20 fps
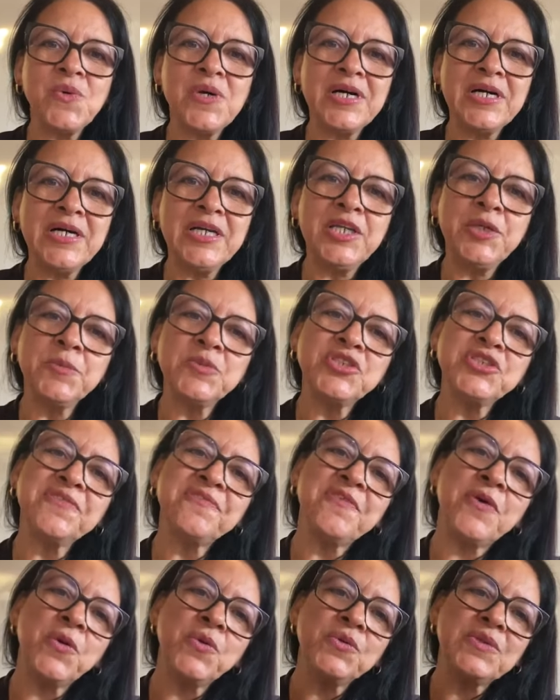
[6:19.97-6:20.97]
o ânimo
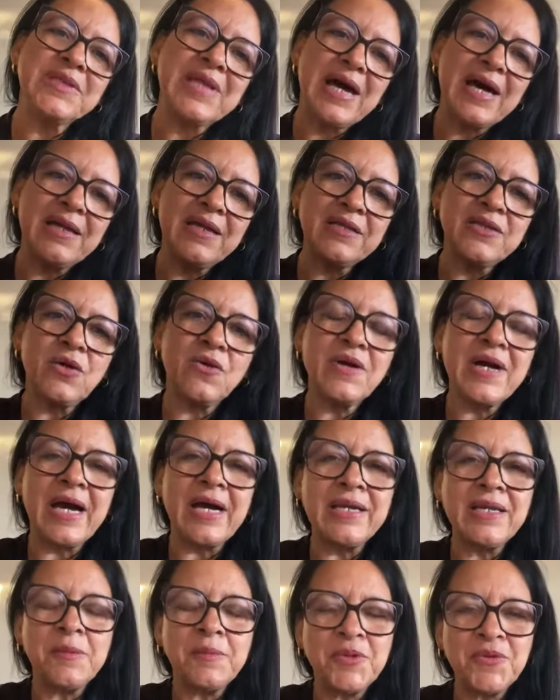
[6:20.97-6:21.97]
de voltar a
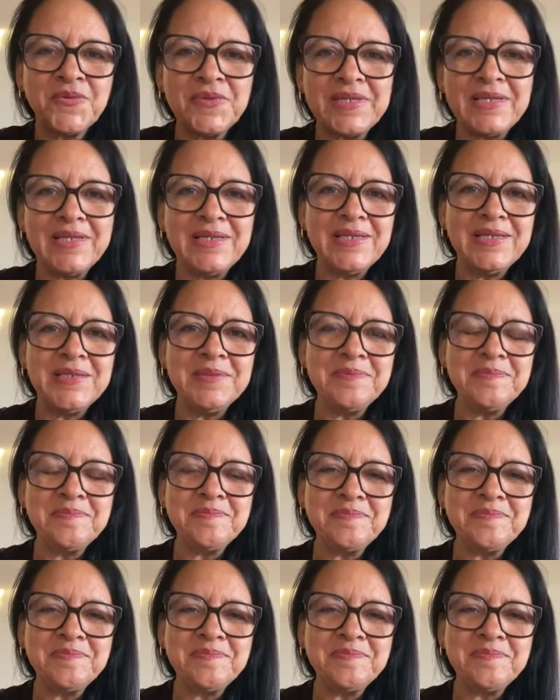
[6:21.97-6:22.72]
tocar na mão dele